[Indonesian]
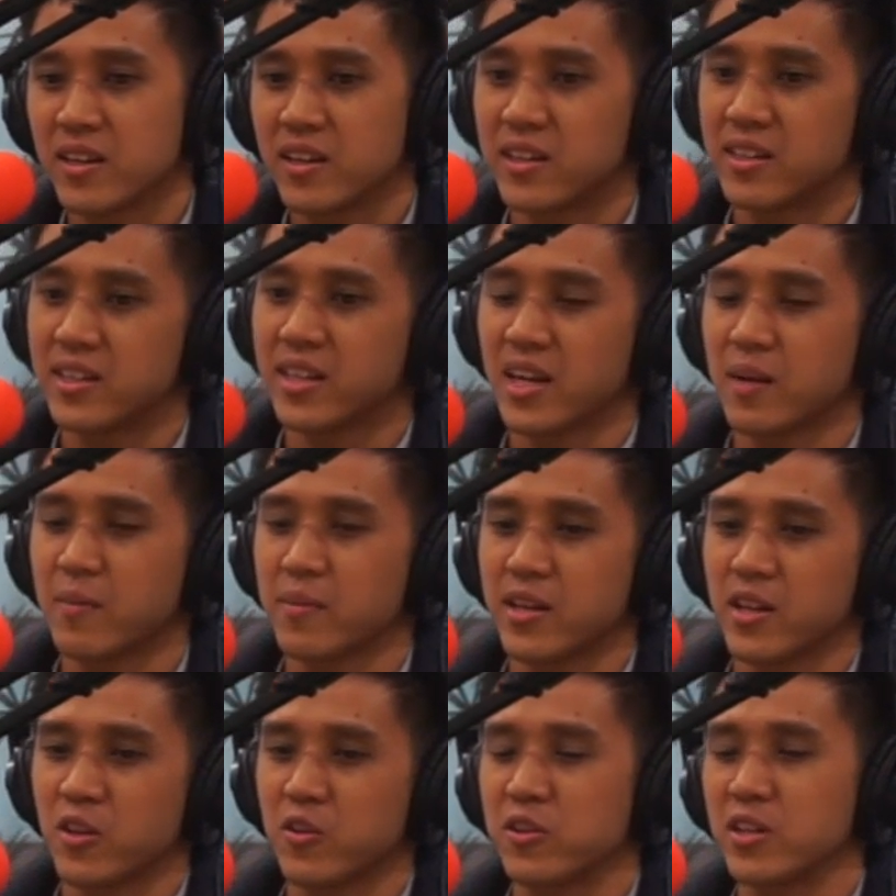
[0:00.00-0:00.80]
ini yang
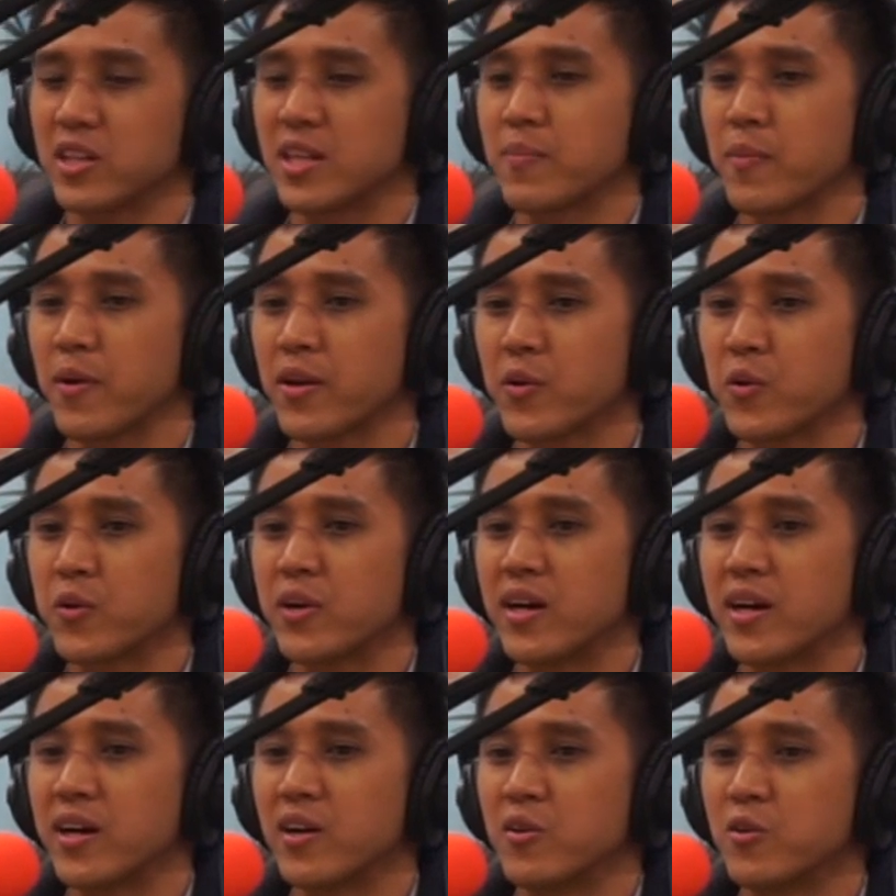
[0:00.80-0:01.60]
namanya loyalty point
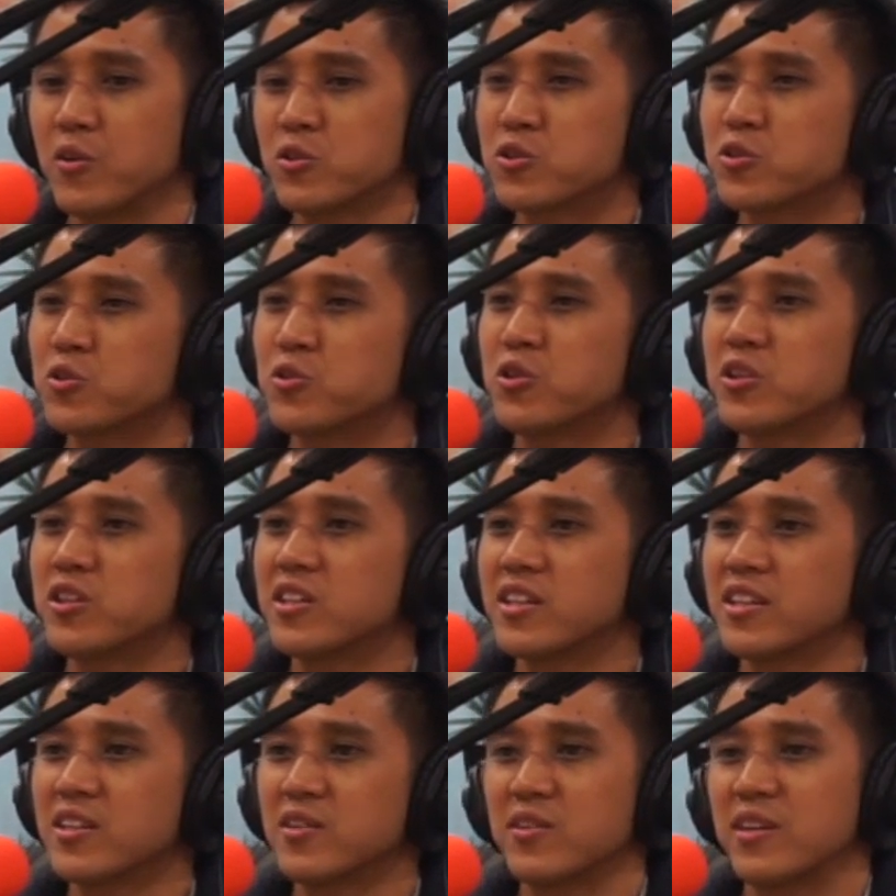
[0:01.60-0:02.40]
udah old school
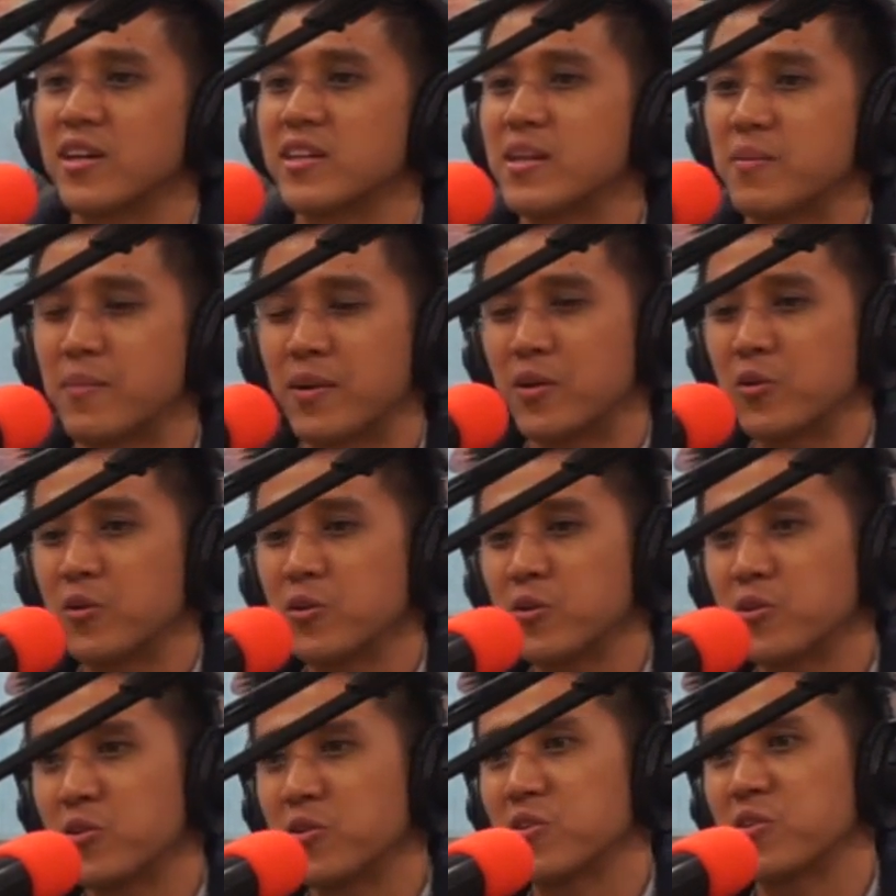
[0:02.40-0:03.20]
nih, udah zaman
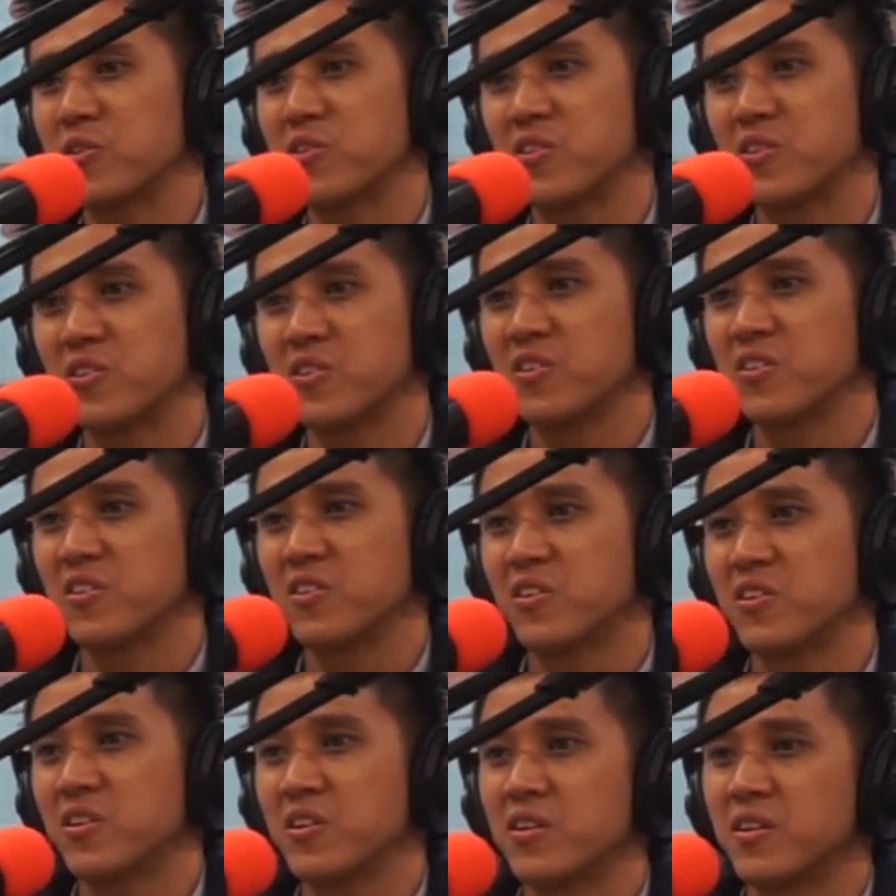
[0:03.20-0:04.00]
dulu. Hmm
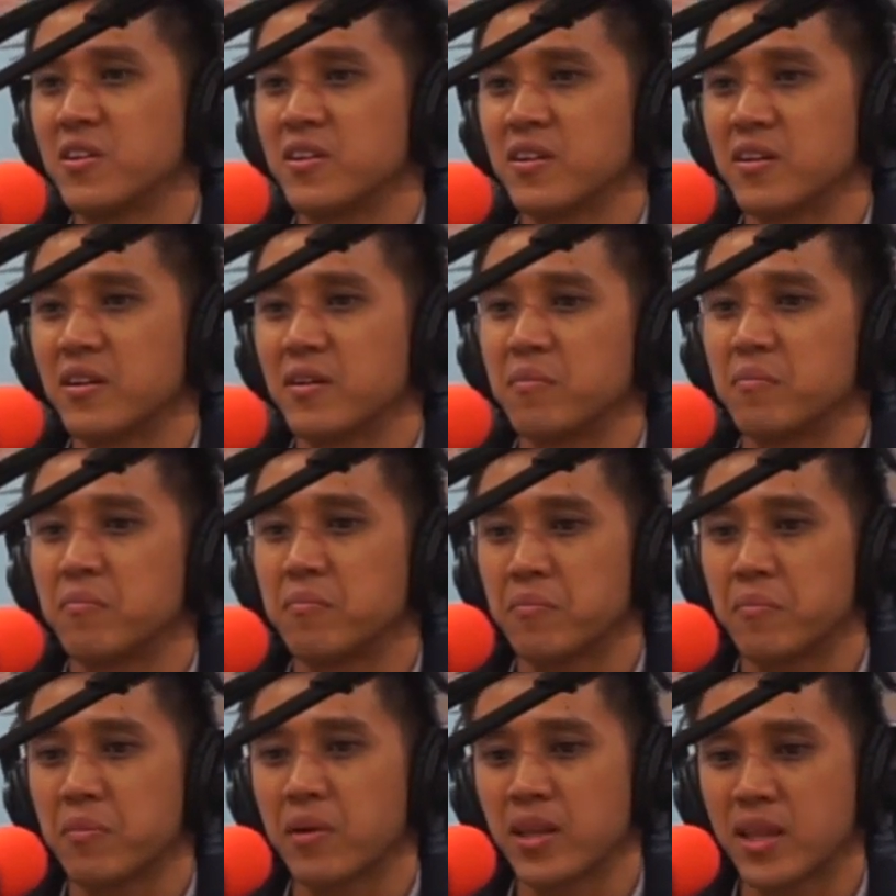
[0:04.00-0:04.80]

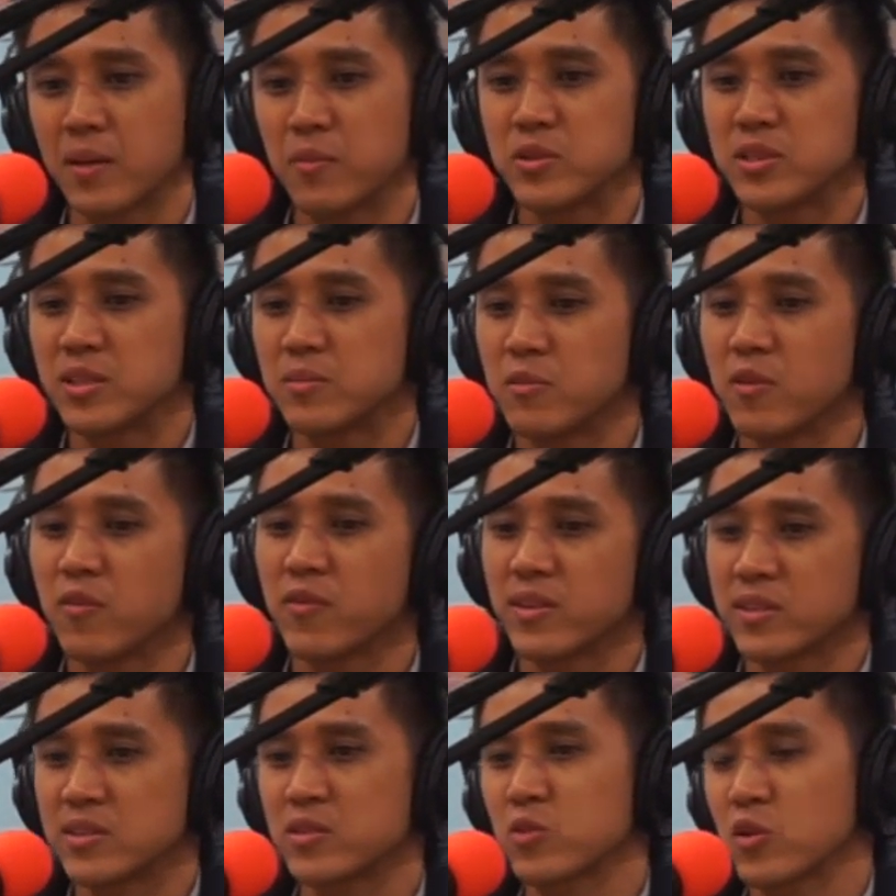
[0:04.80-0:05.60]
kita mesti move
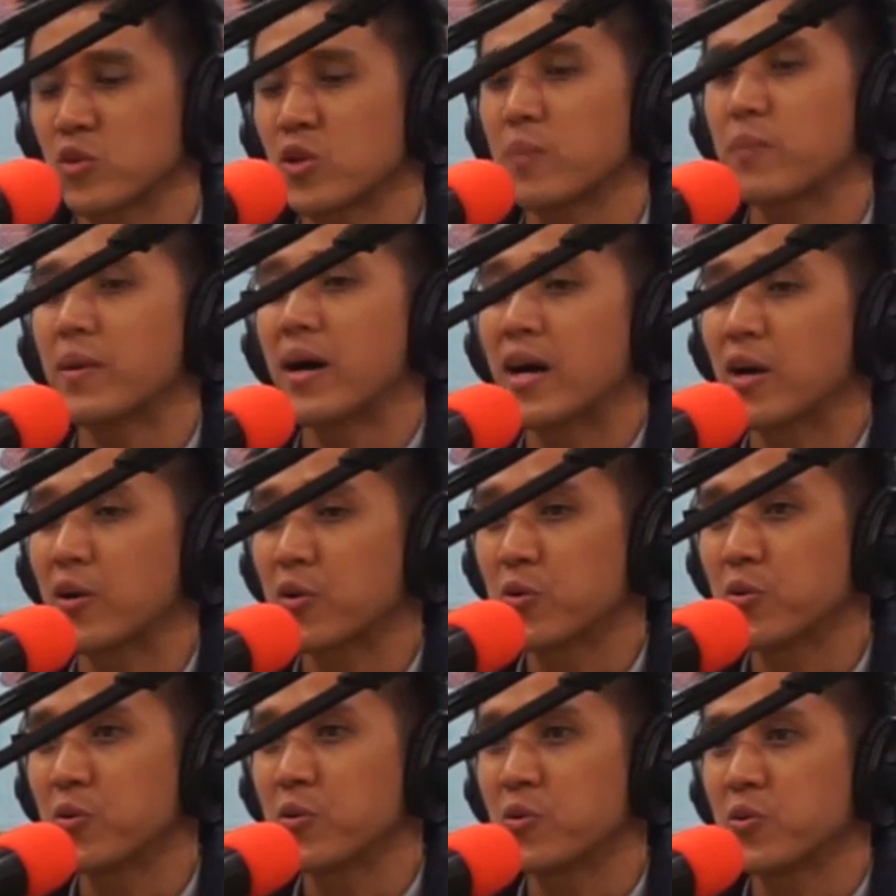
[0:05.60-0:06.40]
ke sesuatu yang
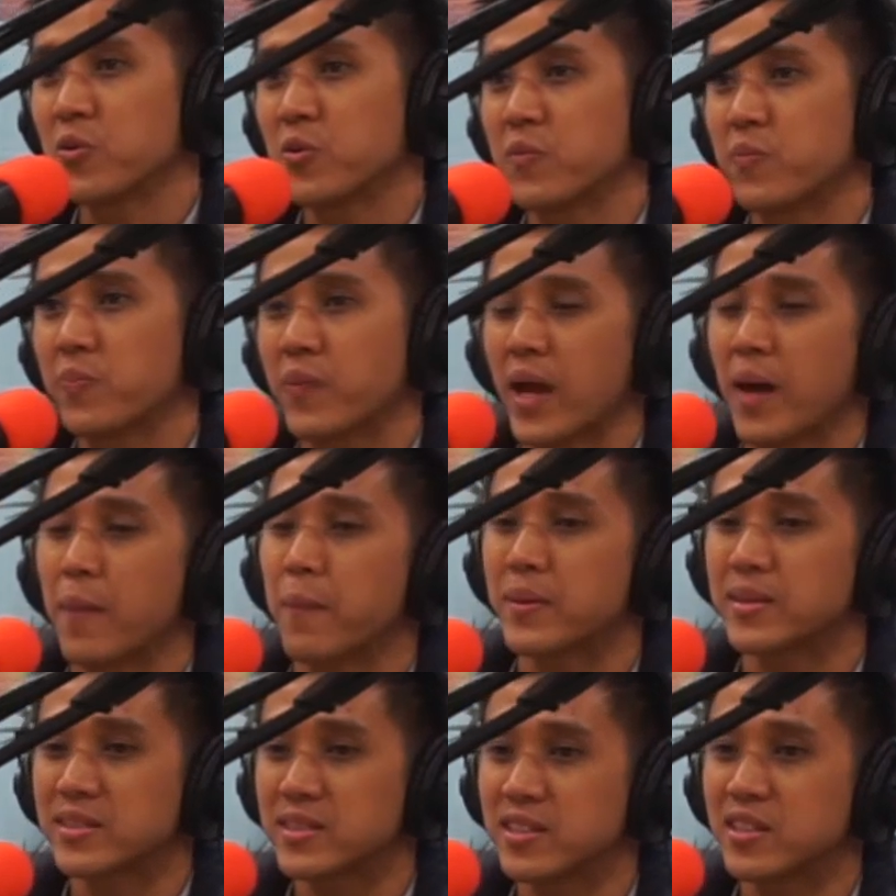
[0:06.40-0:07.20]
baru. Hmm.
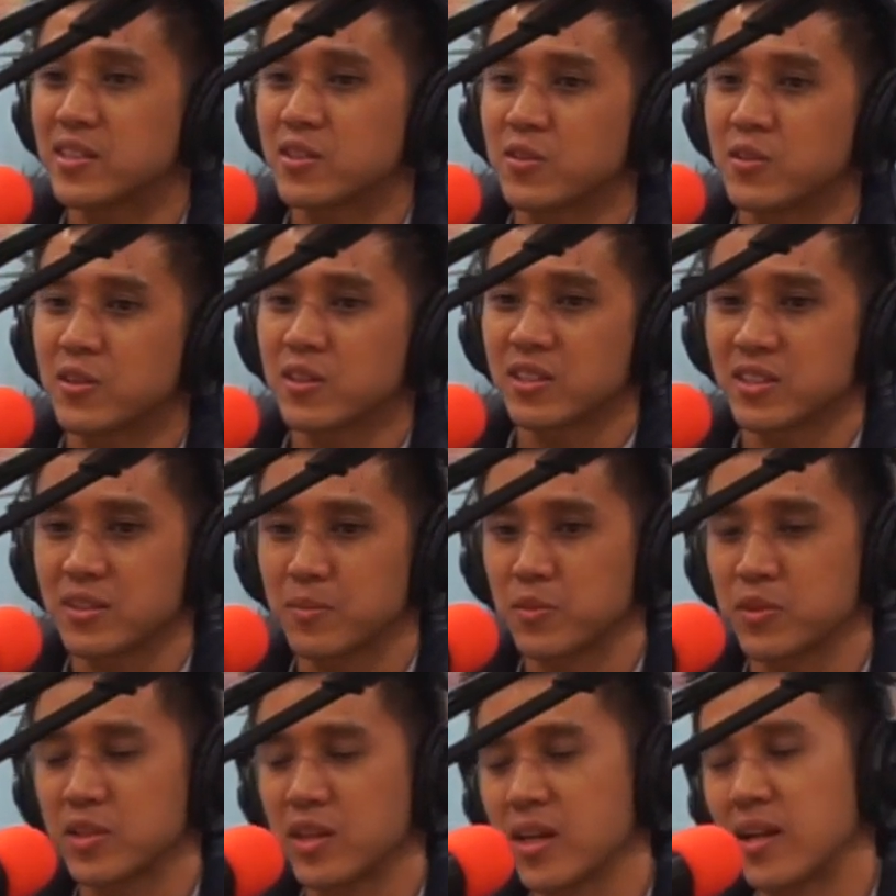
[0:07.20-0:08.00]
Apa sih itu? Kita
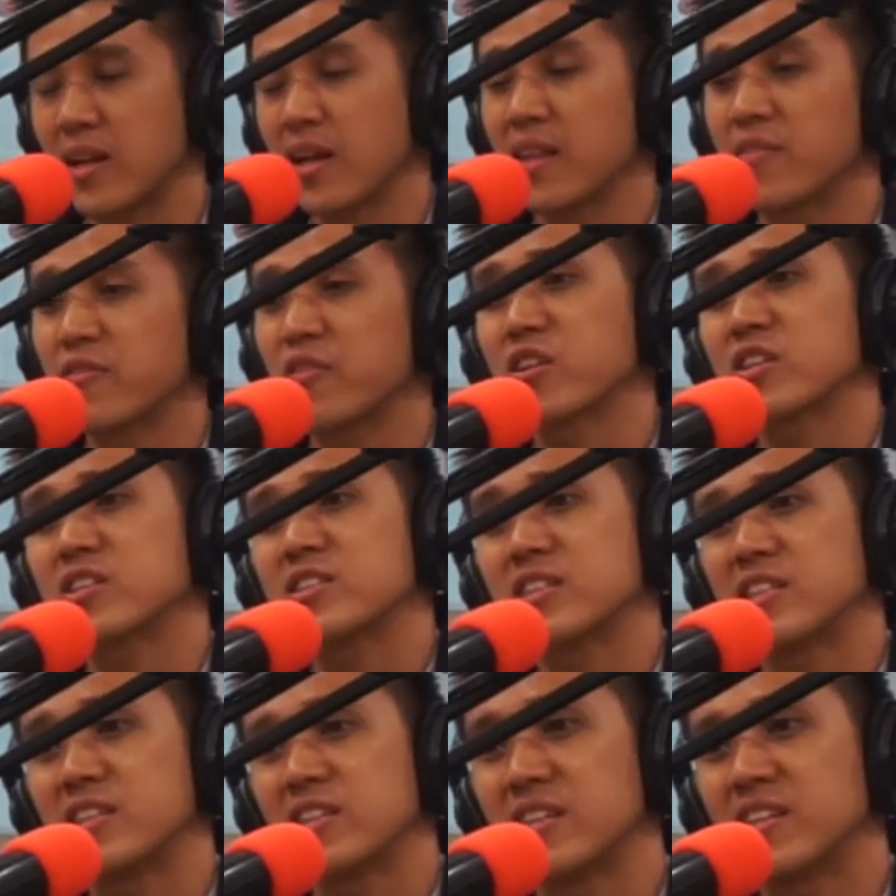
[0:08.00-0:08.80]
sebutnya adalah
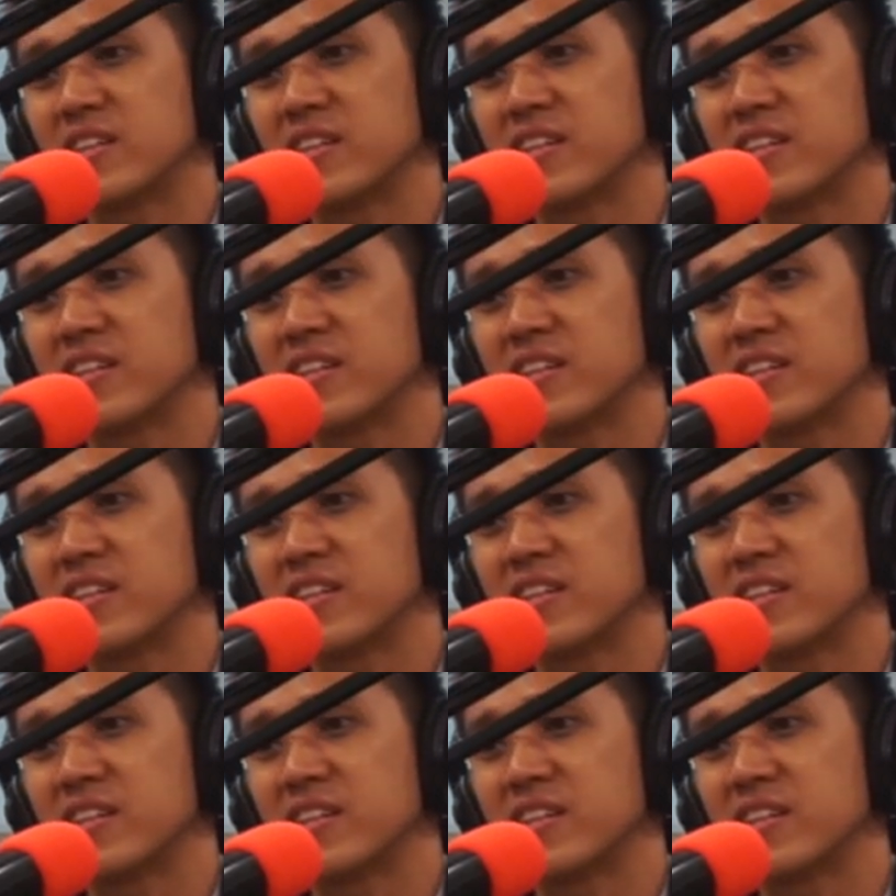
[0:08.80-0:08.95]
advokasi.